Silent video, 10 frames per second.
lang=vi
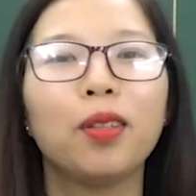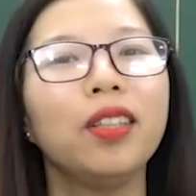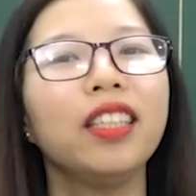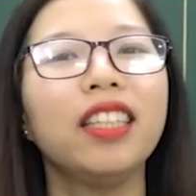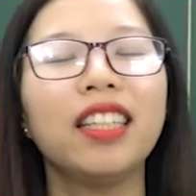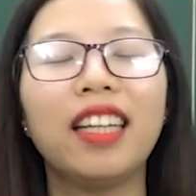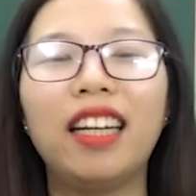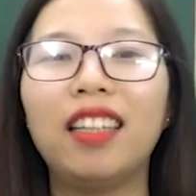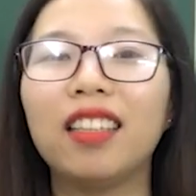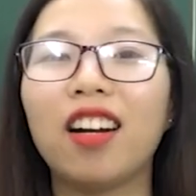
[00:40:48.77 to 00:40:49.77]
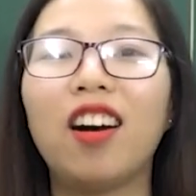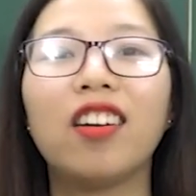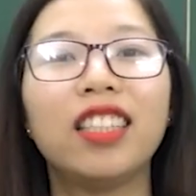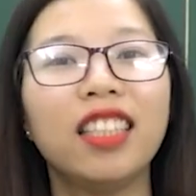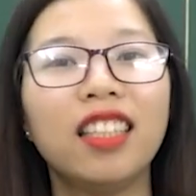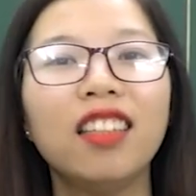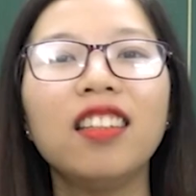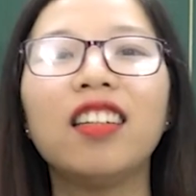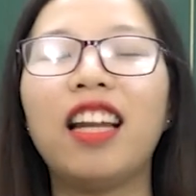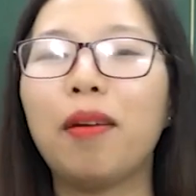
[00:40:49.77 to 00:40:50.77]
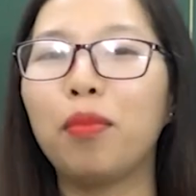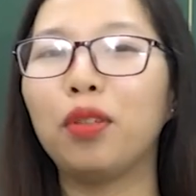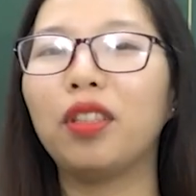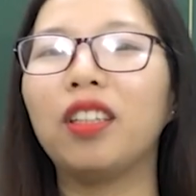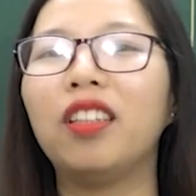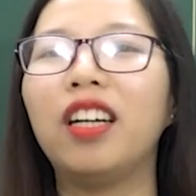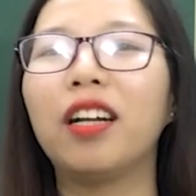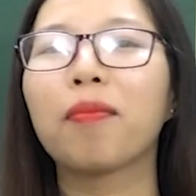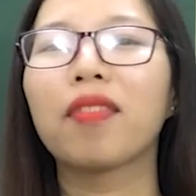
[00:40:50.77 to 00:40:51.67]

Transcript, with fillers: Tuy nhiên thì lại có tri thức, là một người